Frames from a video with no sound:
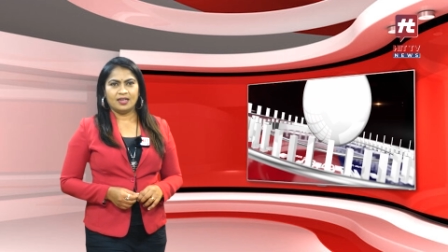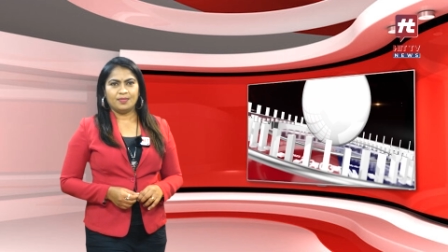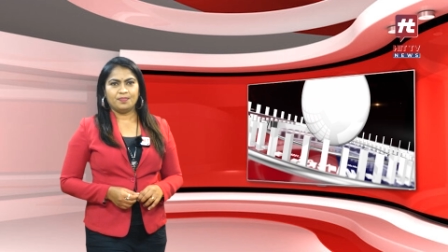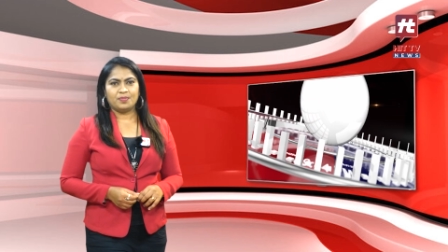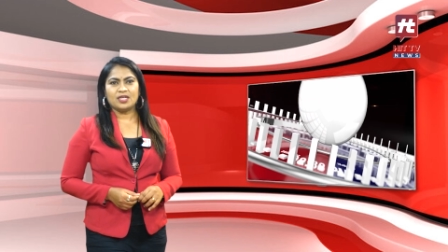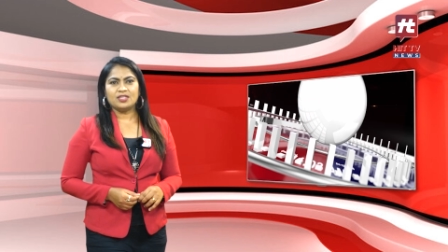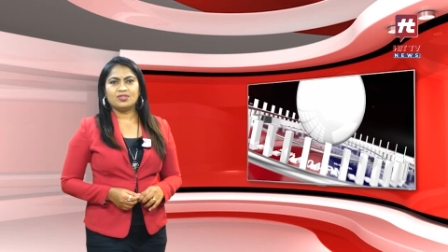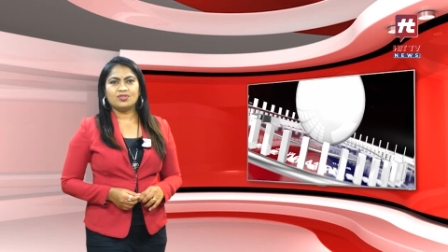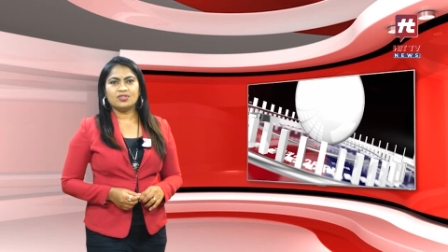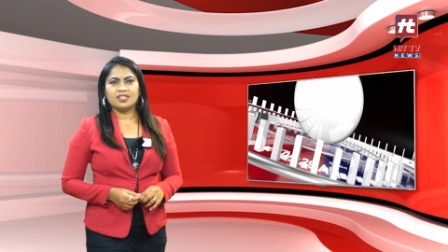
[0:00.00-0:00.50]

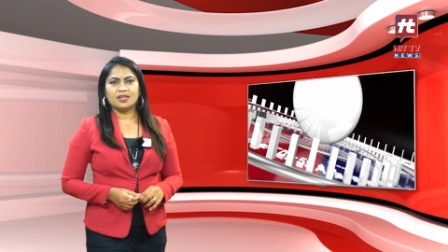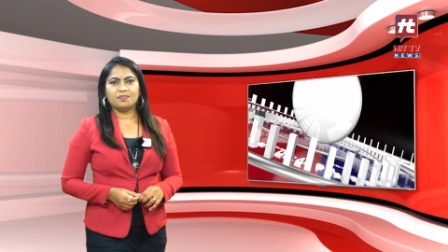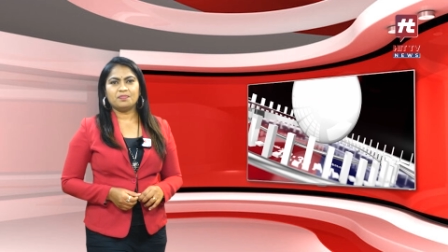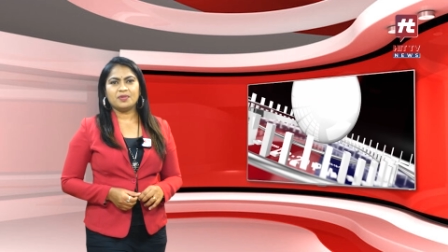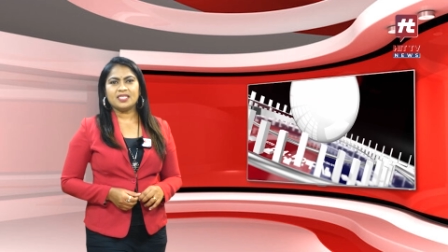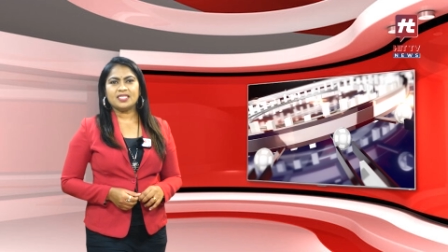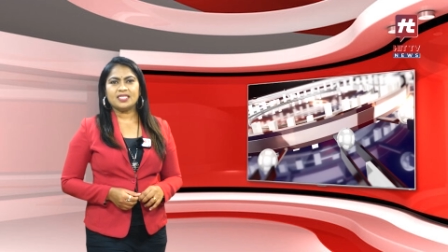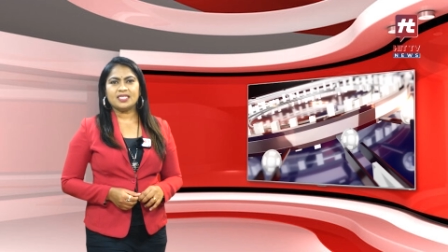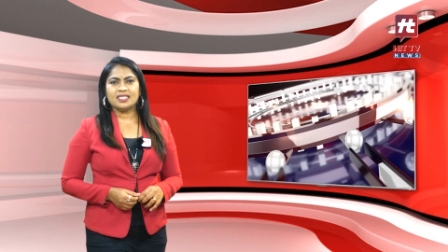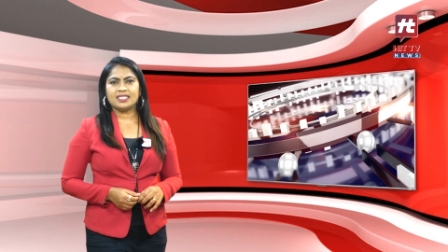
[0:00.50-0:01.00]
ప్రస్తుత
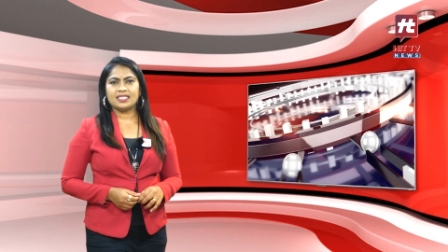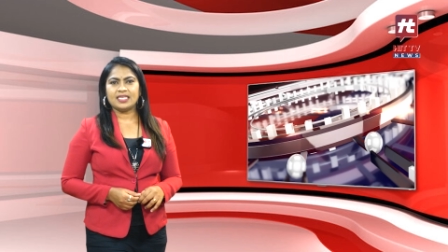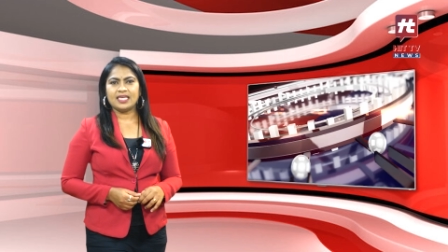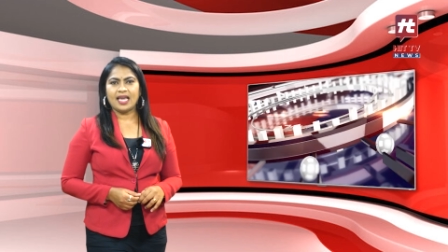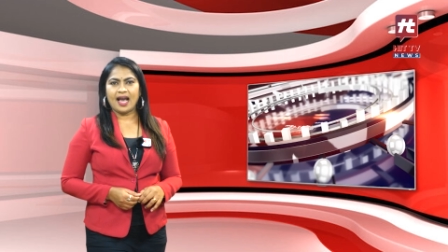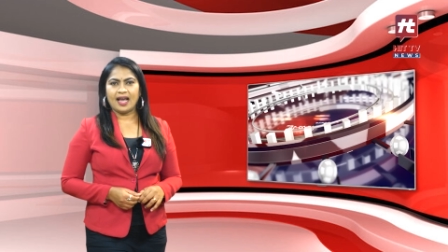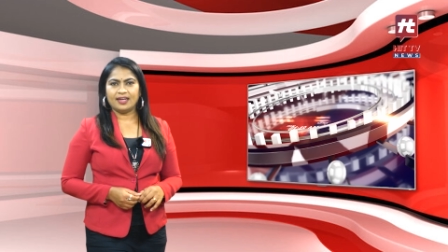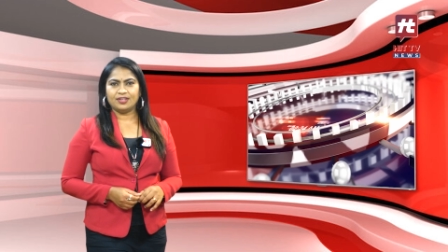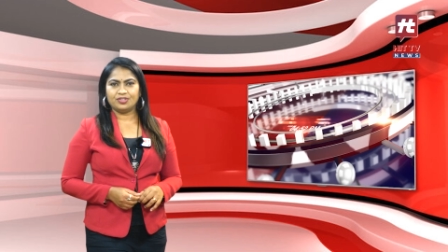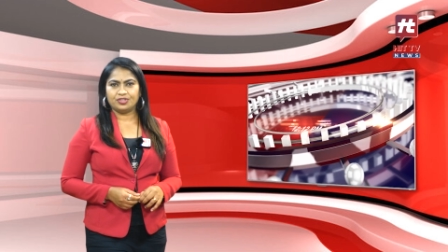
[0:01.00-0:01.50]

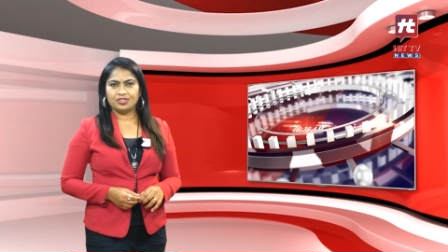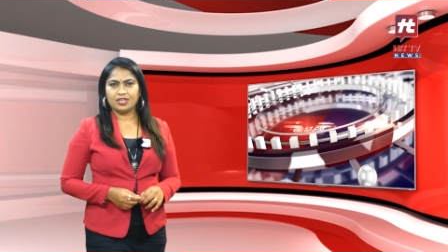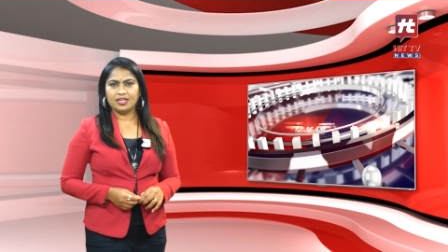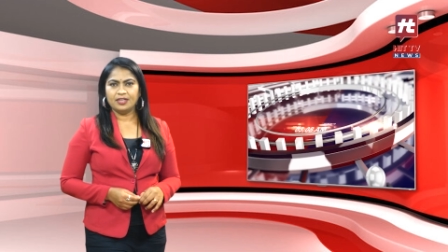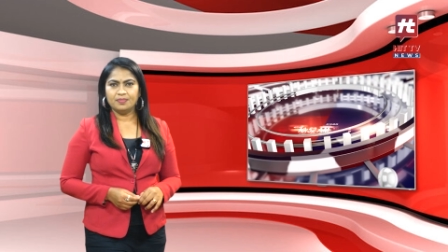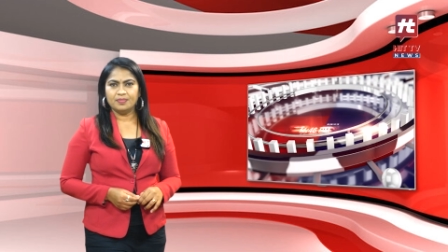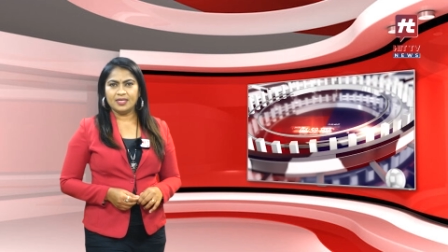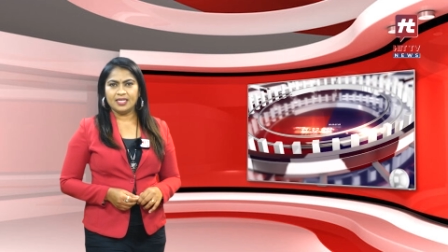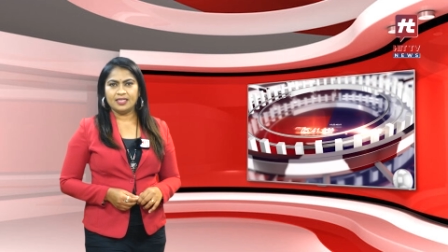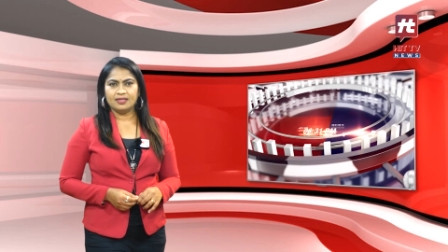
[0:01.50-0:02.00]
బీసీసీఐ
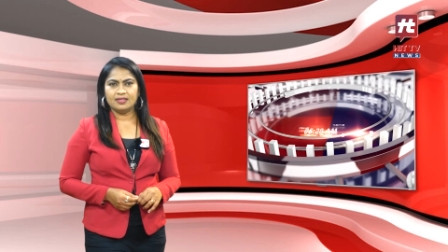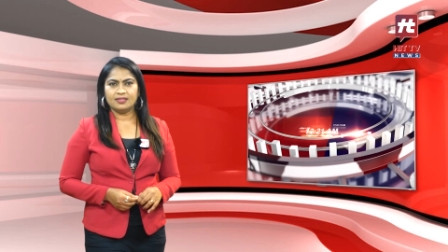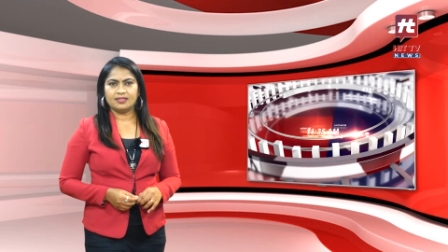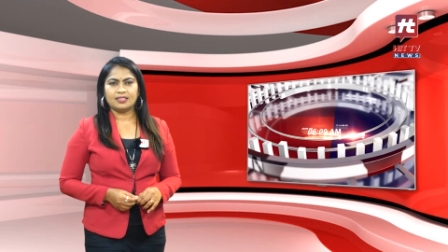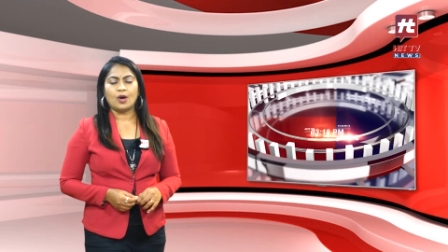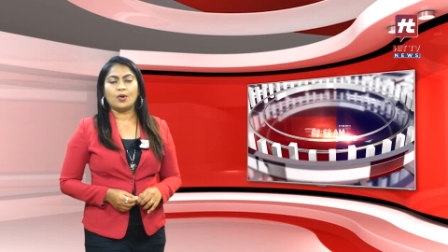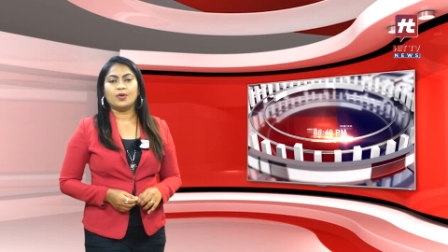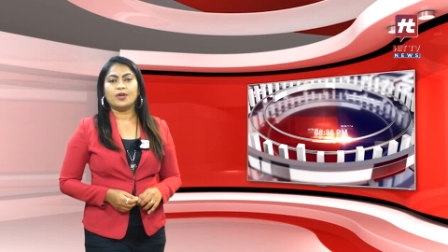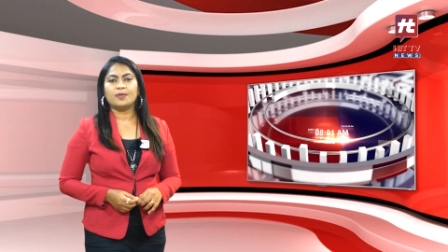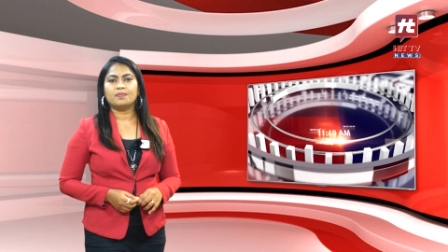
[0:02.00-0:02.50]
చైర్మన్
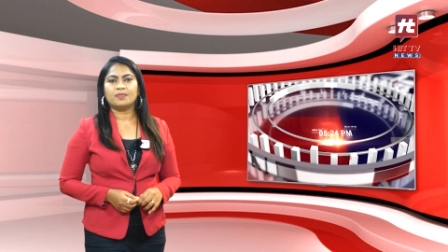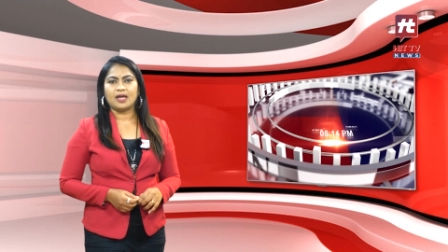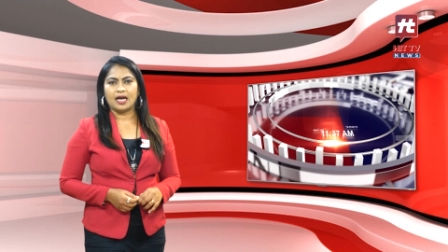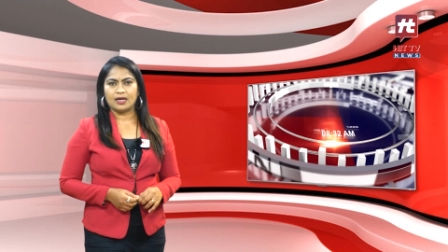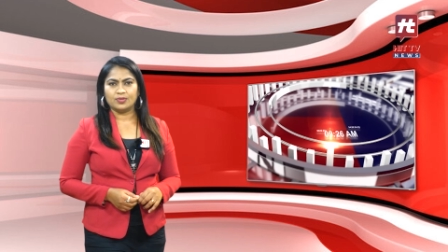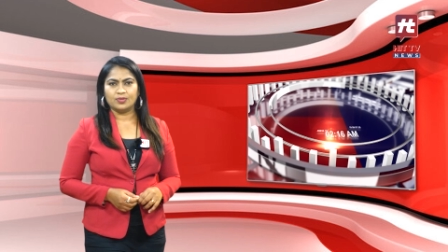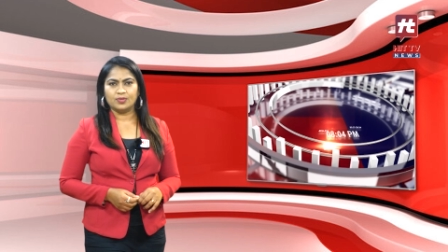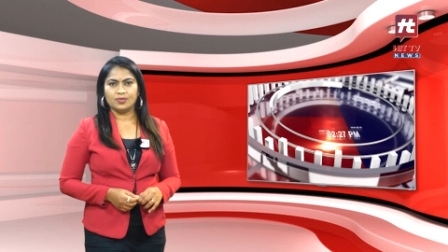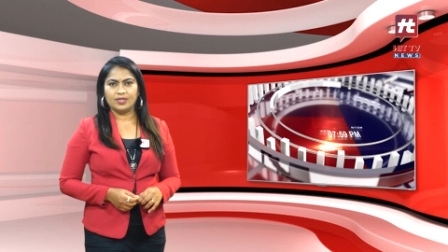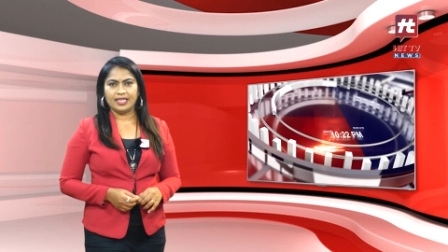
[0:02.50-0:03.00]
సౌరభ్
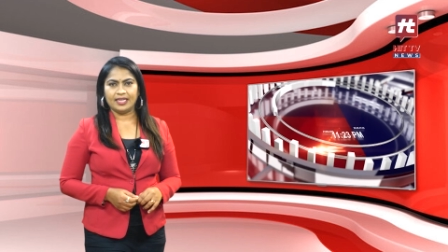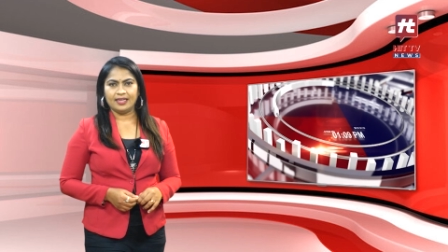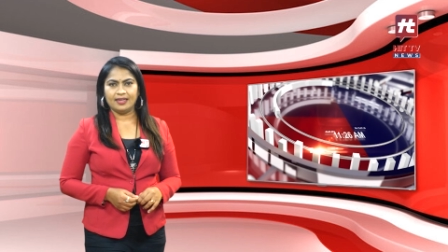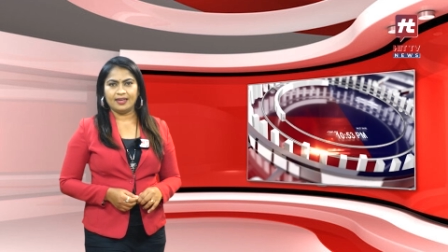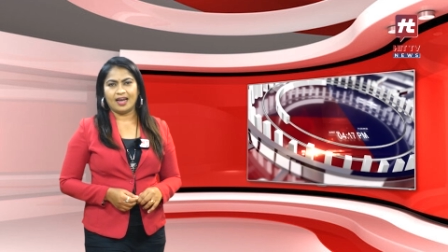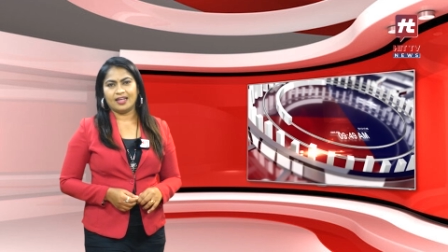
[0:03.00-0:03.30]
గంగూలీ